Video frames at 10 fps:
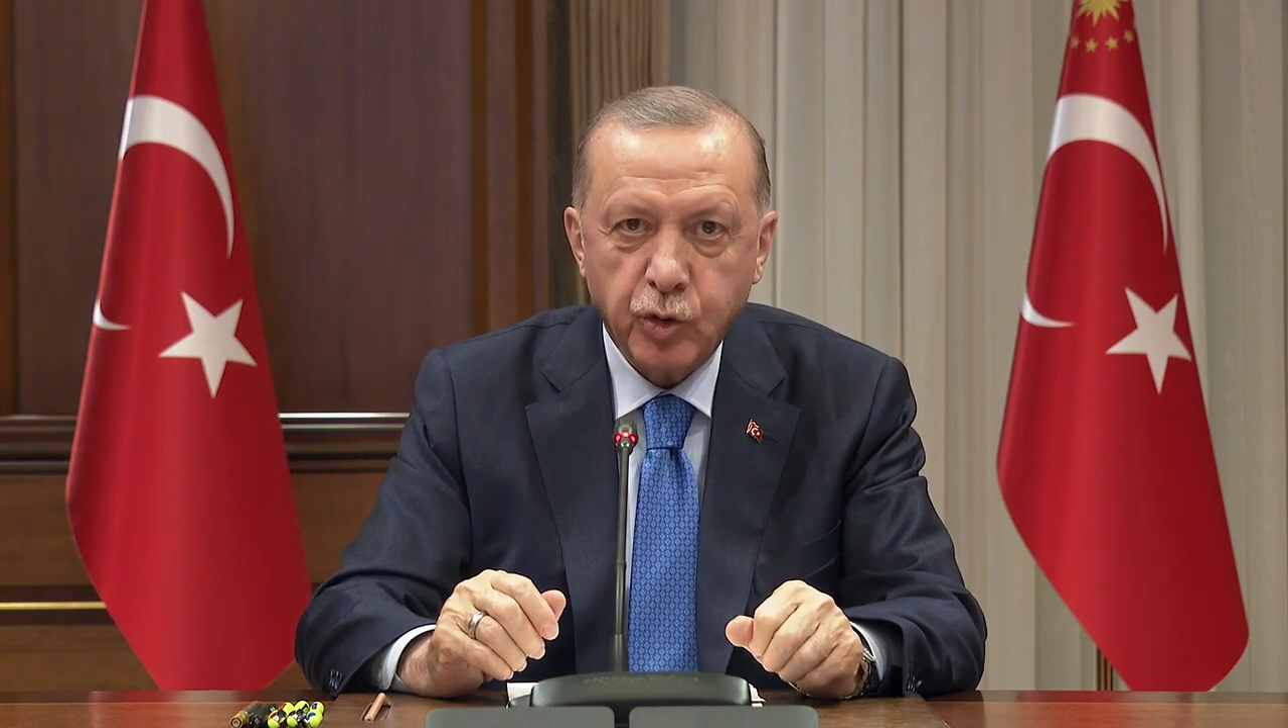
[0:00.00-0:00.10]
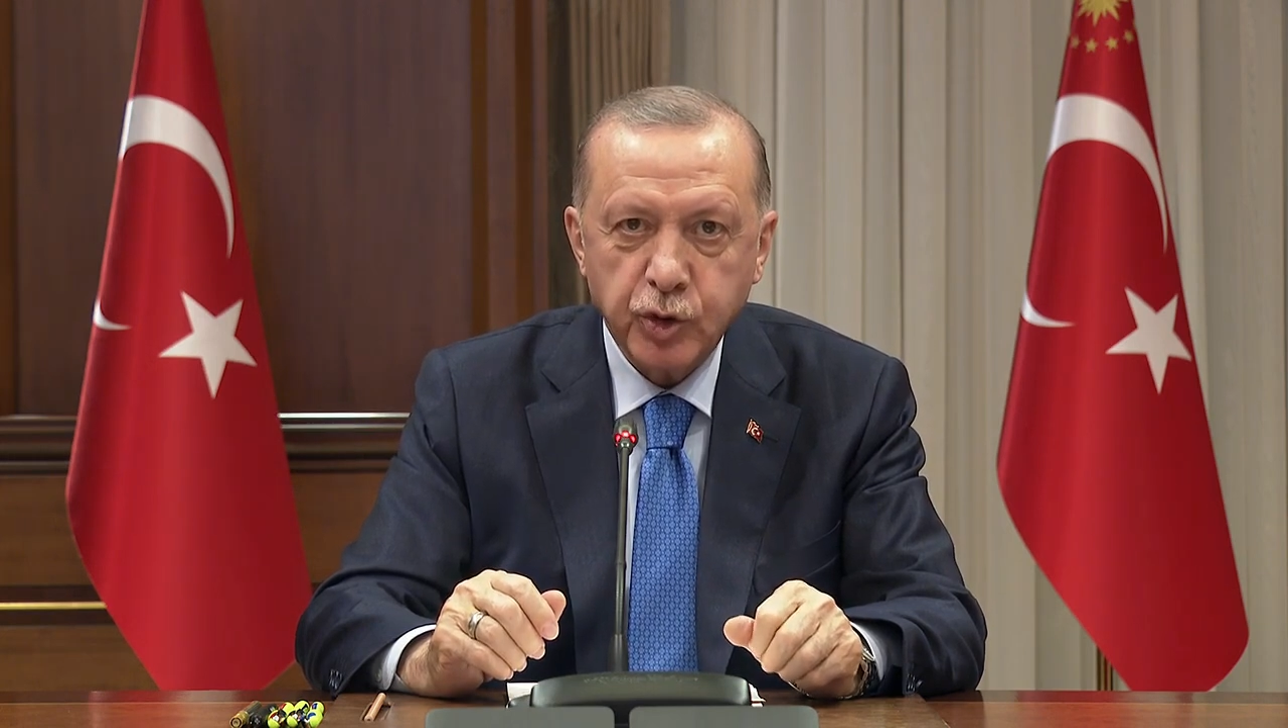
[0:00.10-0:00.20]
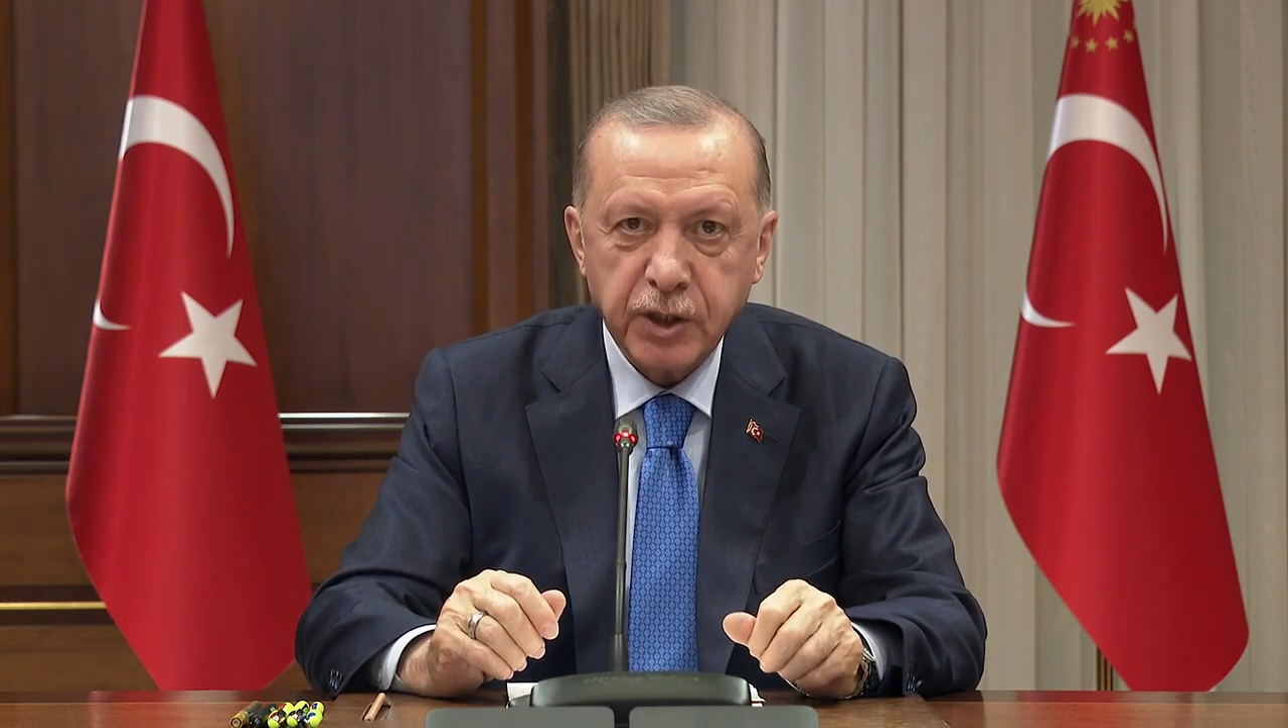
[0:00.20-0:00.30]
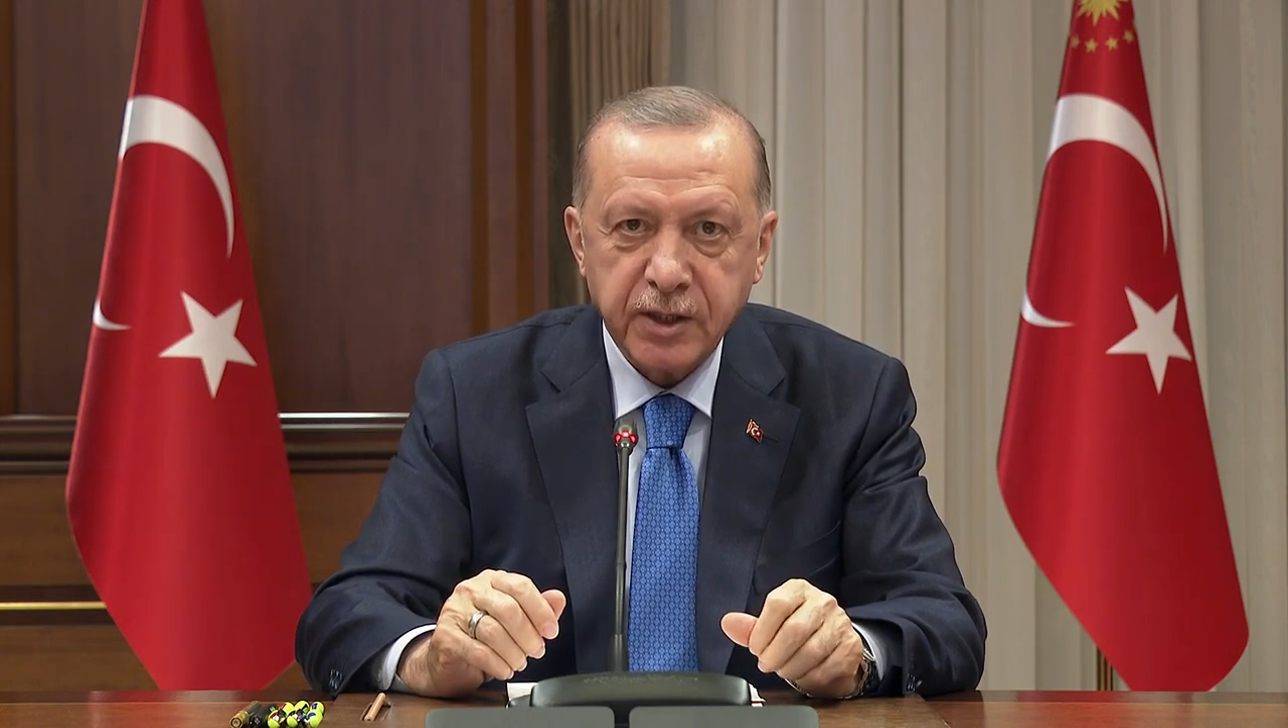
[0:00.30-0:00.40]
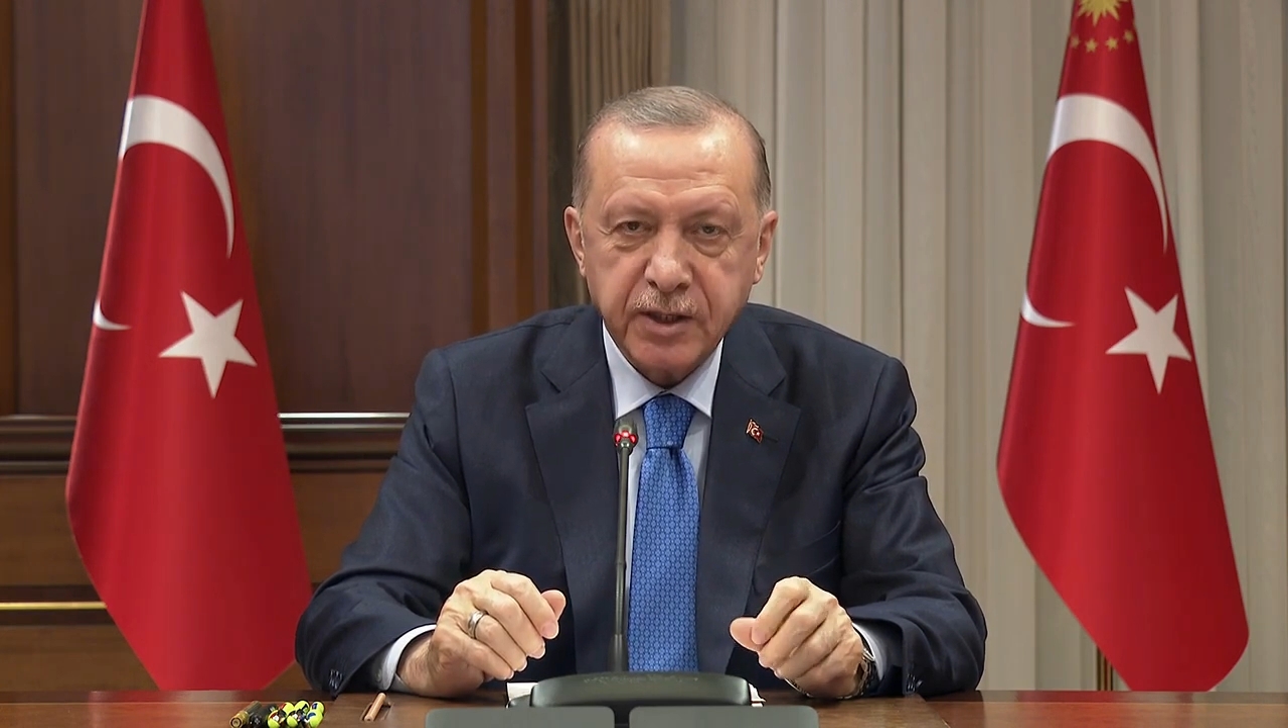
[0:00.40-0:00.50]

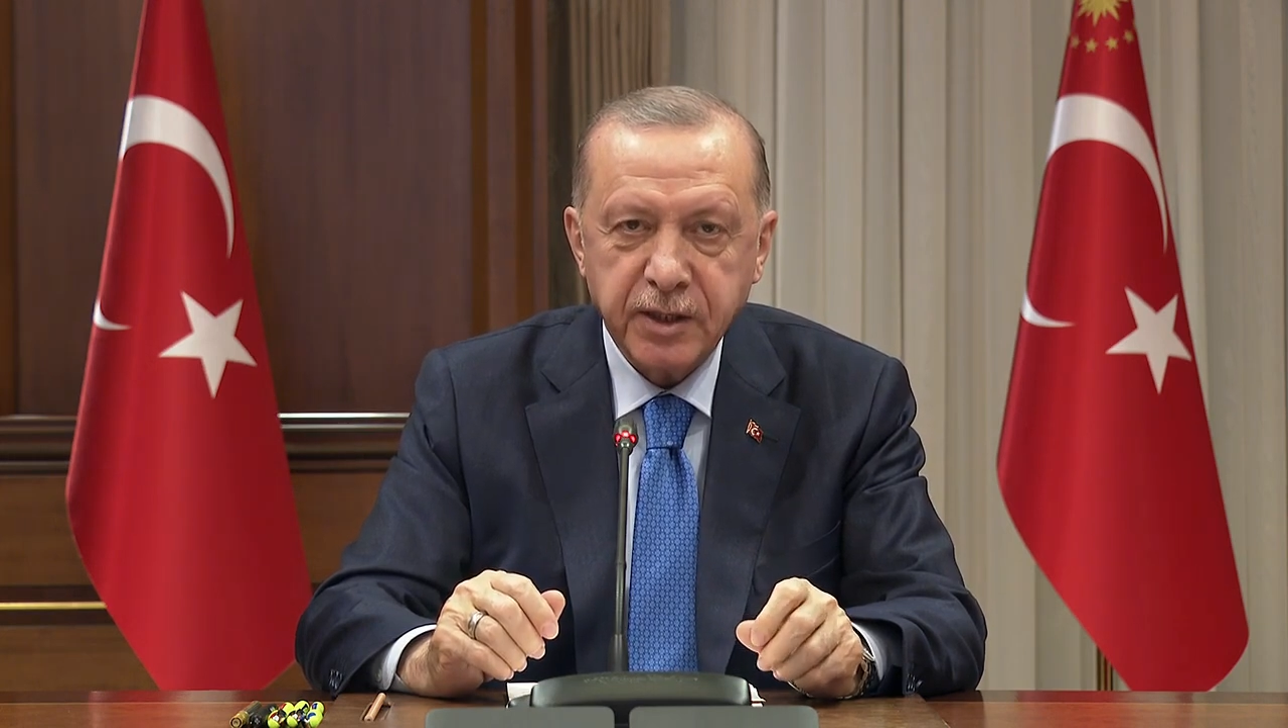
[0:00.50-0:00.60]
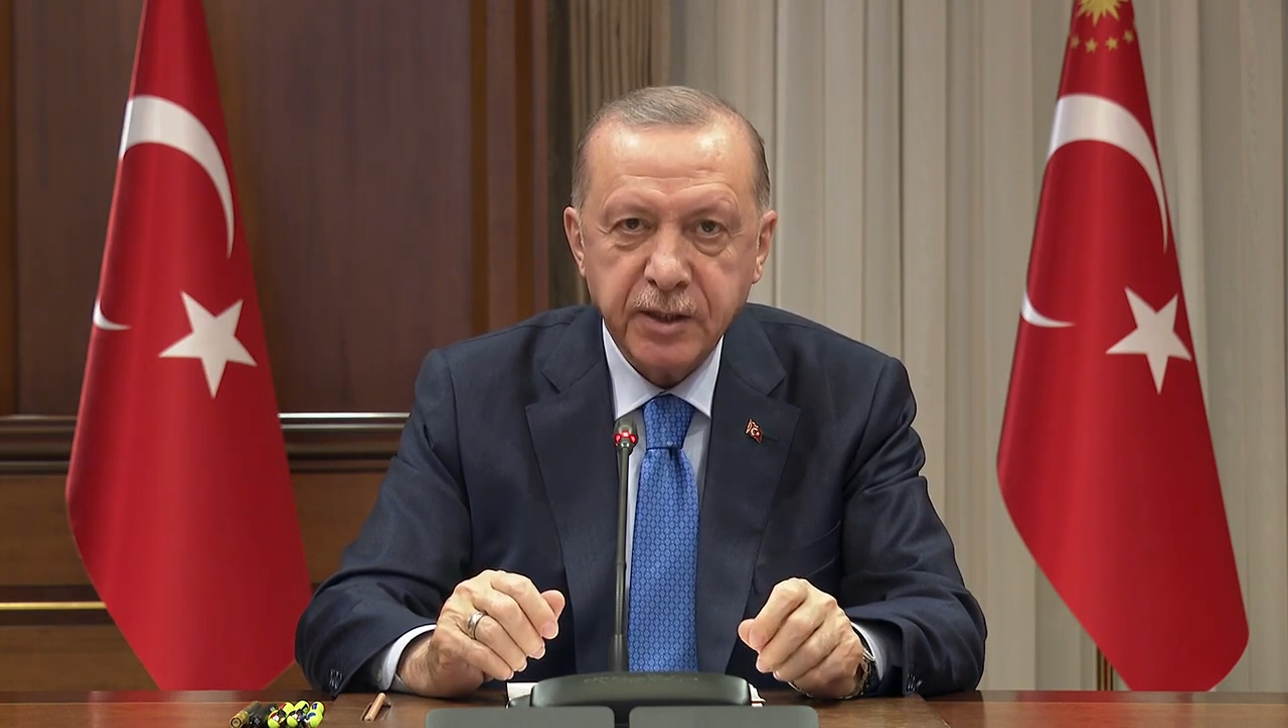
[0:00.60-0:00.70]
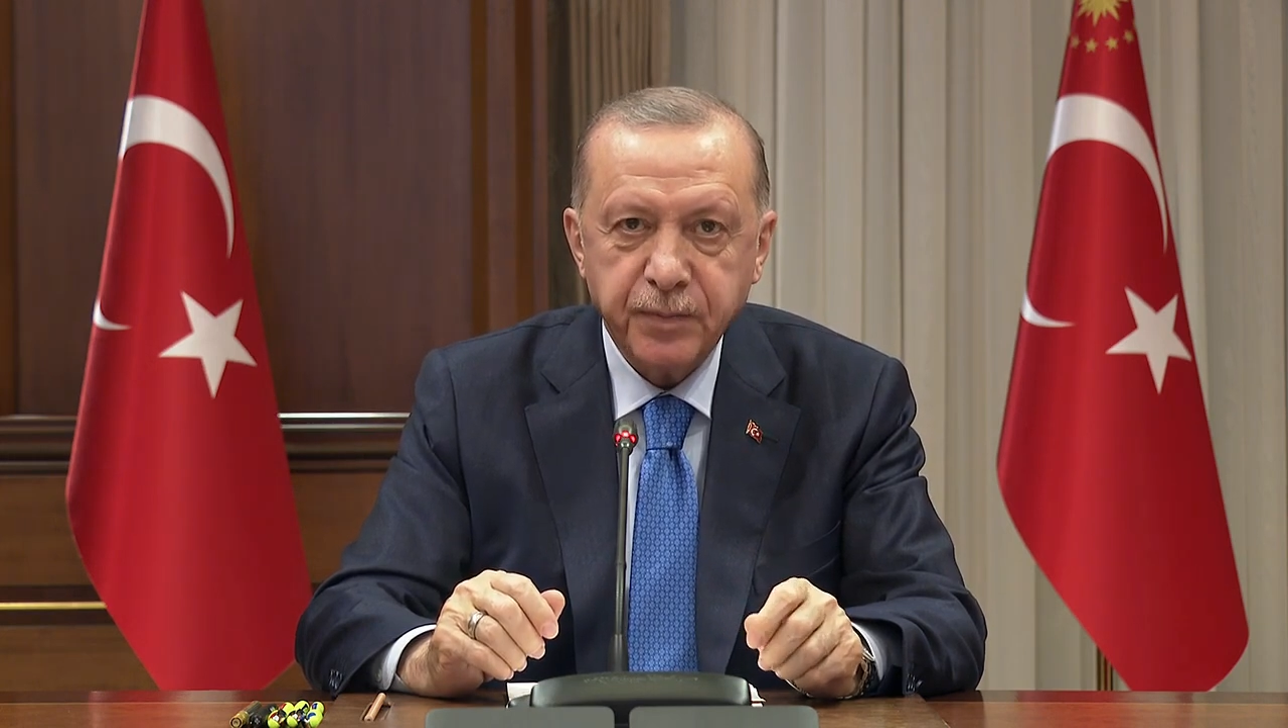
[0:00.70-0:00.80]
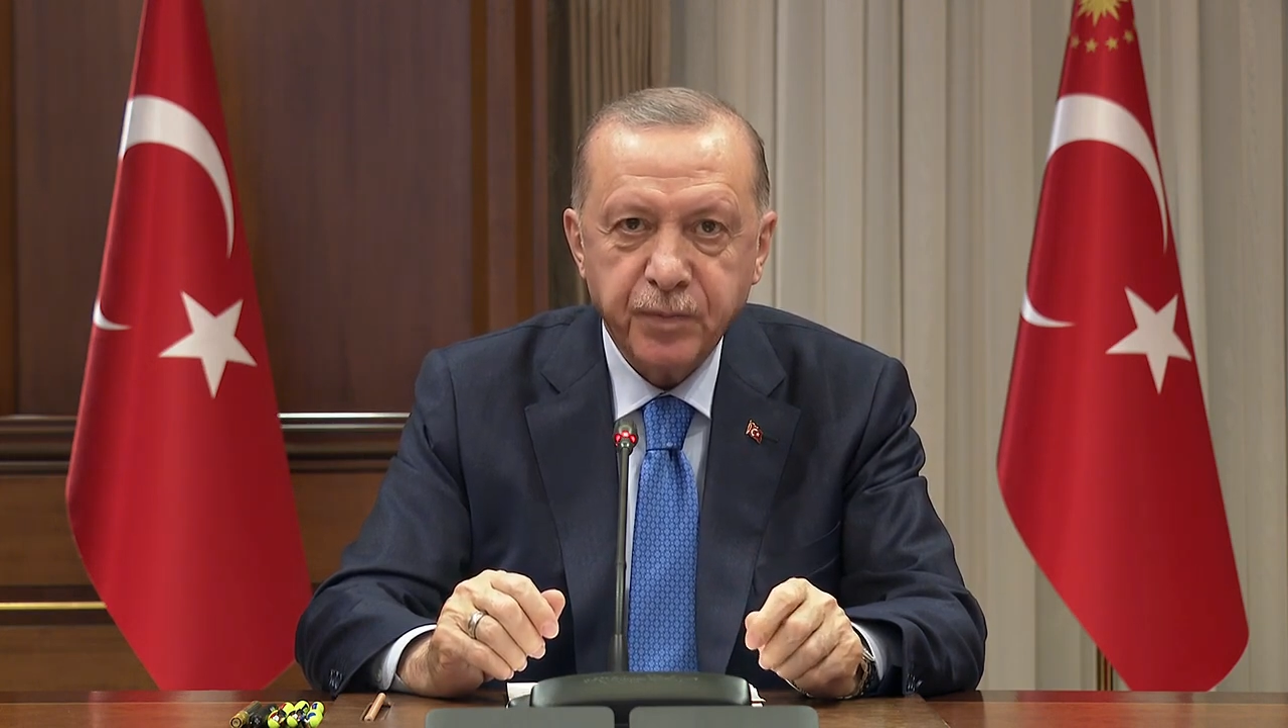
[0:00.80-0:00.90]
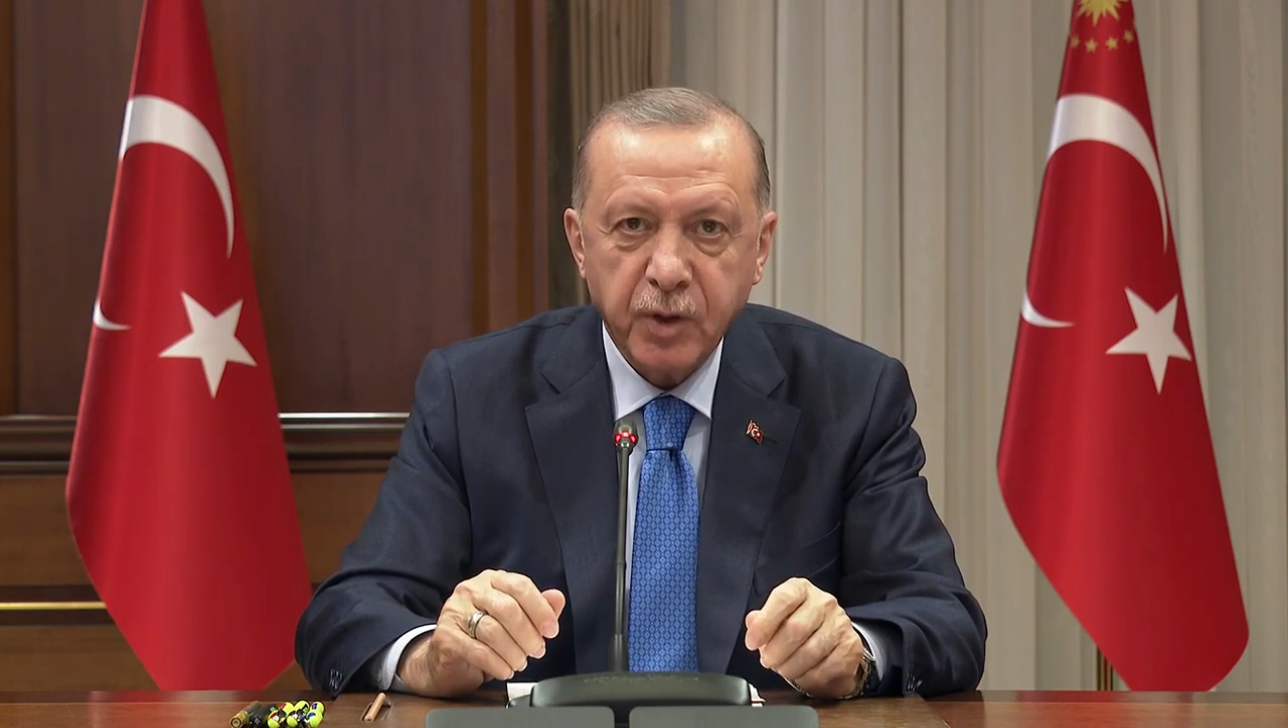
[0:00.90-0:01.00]

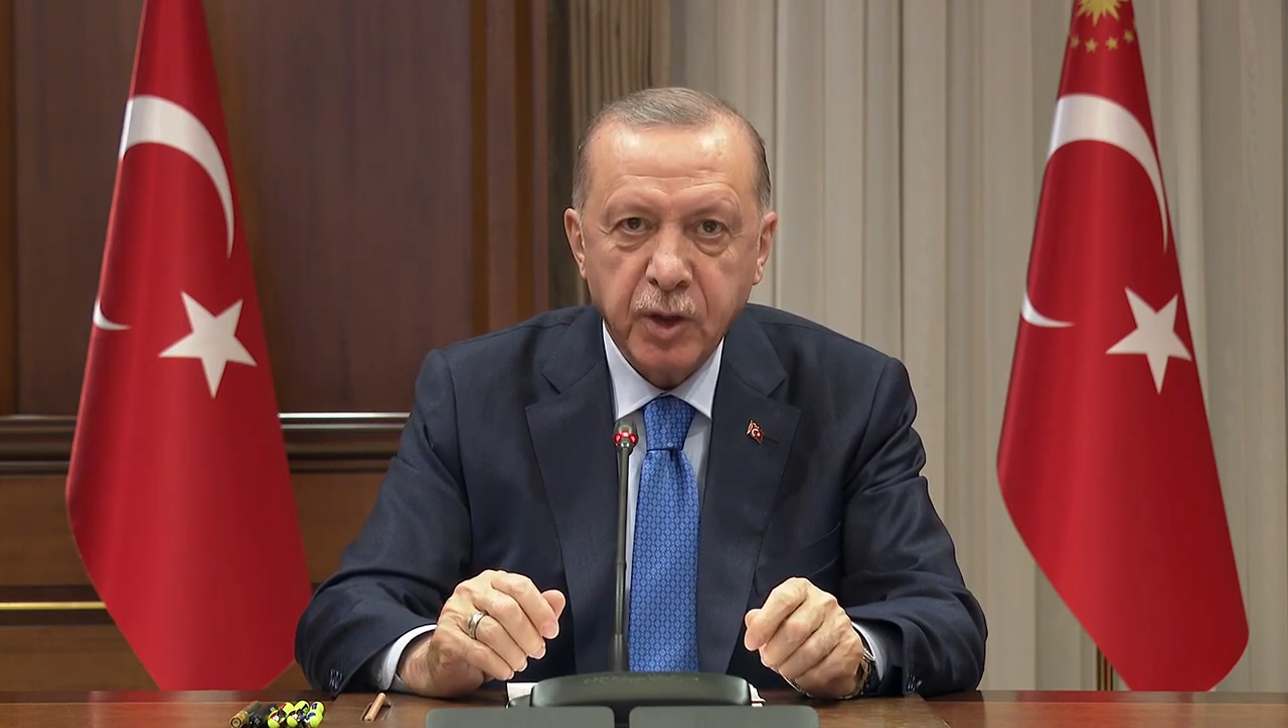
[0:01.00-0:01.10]
Ocak'ta